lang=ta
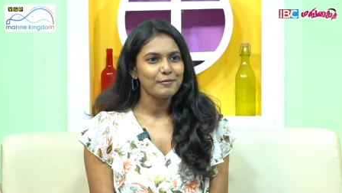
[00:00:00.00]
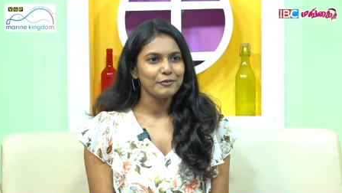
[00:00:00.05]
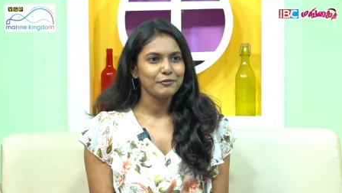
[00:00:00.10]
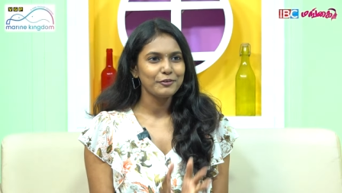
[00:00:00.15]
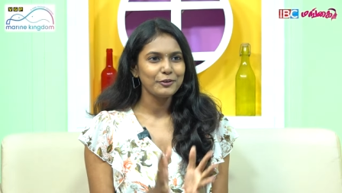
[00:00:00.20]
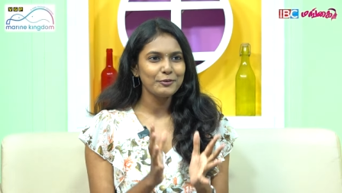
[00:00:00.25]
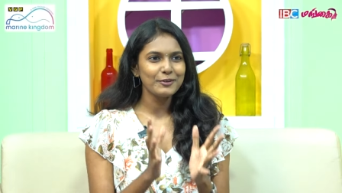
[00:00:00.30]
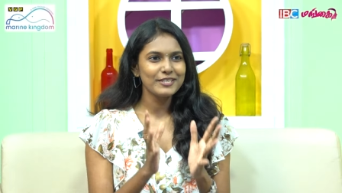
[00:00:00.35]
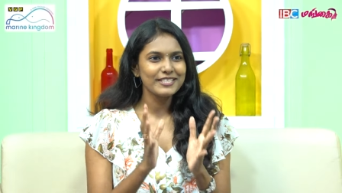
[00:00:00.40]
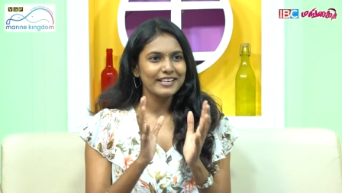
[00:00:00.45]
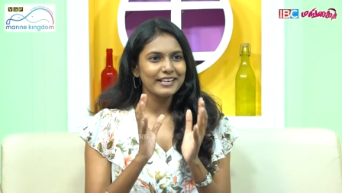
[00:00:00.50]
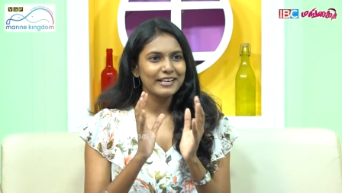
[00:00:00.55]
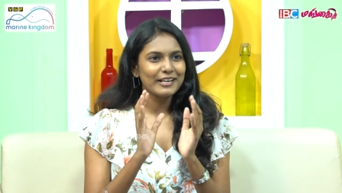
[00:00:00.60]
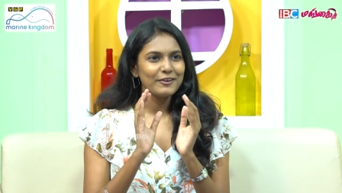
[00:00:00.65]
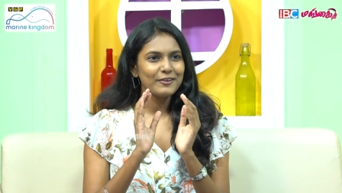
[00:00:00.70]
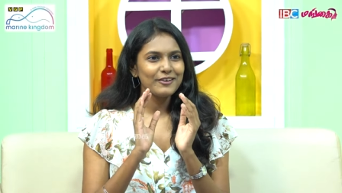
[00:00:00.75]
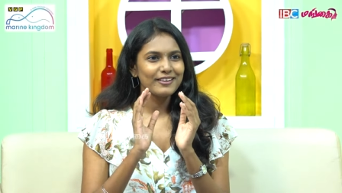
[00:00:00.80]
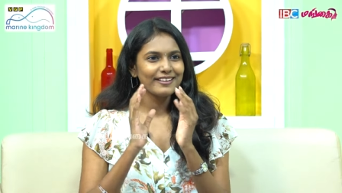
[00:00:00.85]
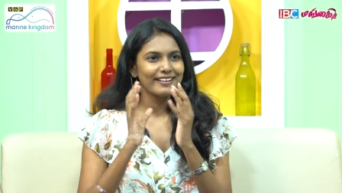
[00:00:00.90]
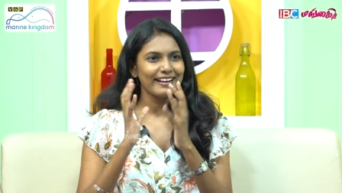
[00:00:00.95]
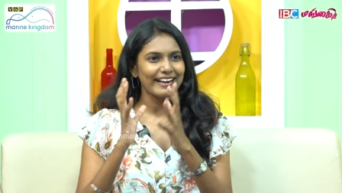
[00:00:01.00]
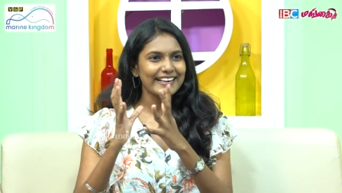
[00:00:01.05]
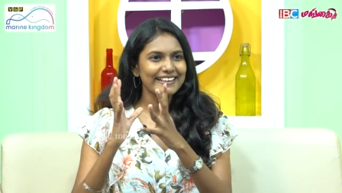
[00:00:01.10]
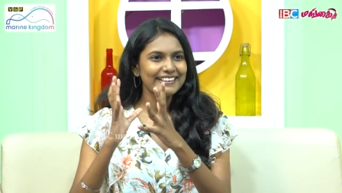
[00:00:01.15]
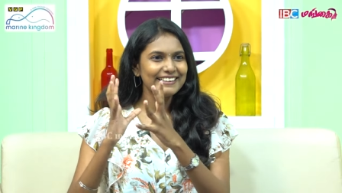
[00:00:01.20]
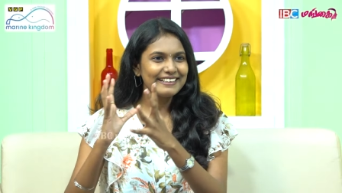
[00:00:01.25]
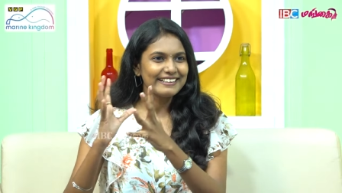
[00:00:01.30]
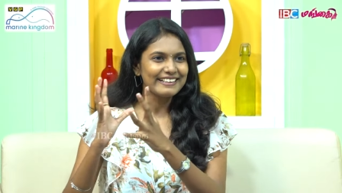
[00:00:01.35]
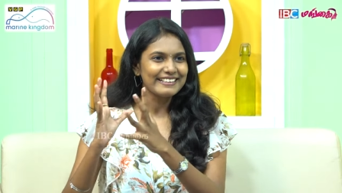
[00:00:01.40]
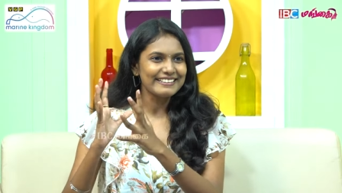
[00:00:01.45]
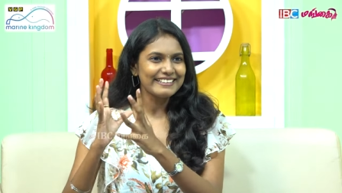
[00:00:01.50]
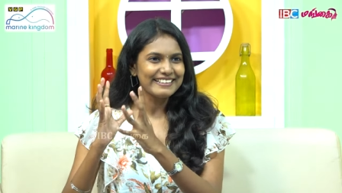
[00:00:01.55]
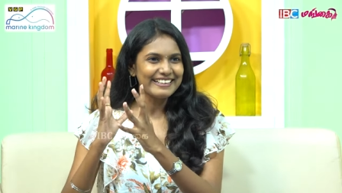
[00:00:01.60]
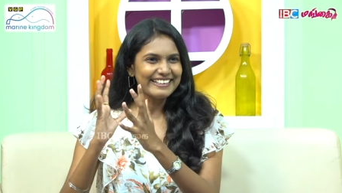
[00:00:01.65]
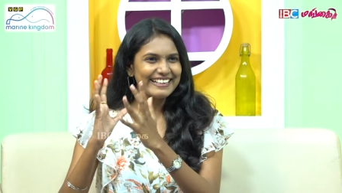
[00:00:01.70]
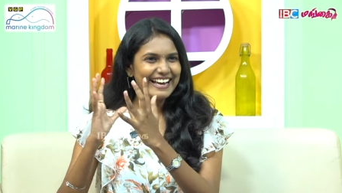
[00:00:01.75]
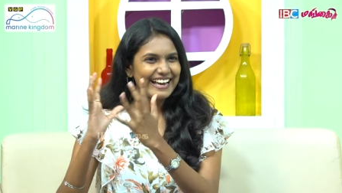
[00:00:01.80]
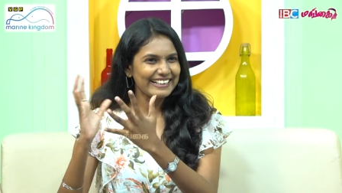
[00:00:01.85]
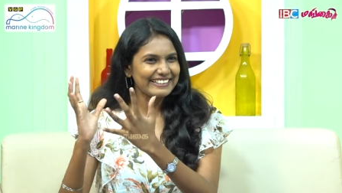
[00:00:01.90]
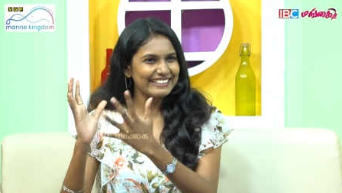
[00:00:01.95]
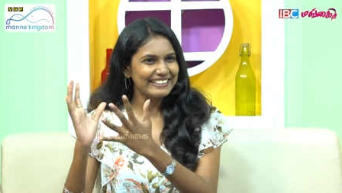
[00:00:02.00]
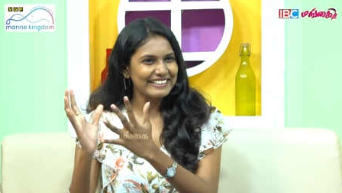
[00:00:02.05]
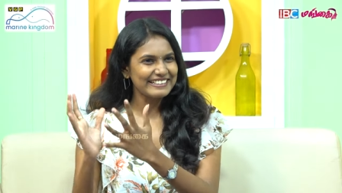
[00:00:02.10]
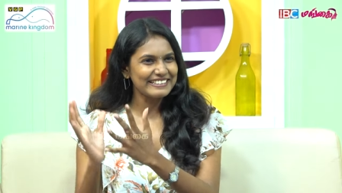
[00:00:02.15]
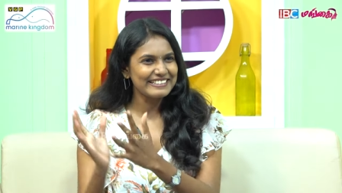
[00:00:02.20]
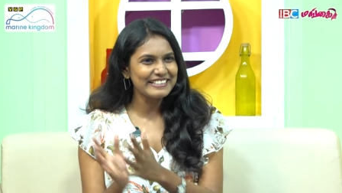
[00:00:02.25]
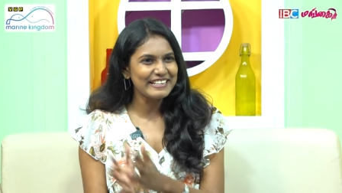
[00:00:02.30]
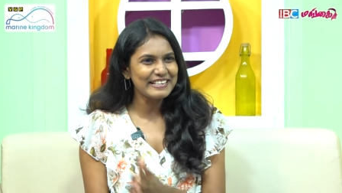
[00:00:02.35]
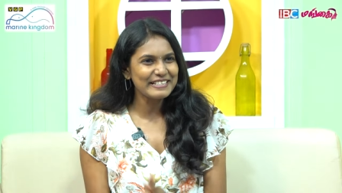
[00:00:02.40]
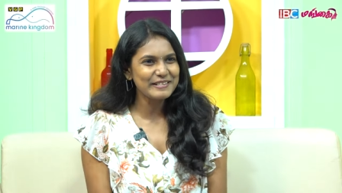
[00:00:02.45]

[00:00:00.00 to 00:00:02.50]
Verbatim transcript: அப்போ ஃப்யூச்சரில் ஒரு ரைட்டர் நந்தினி டேரக்டர் நந்தினி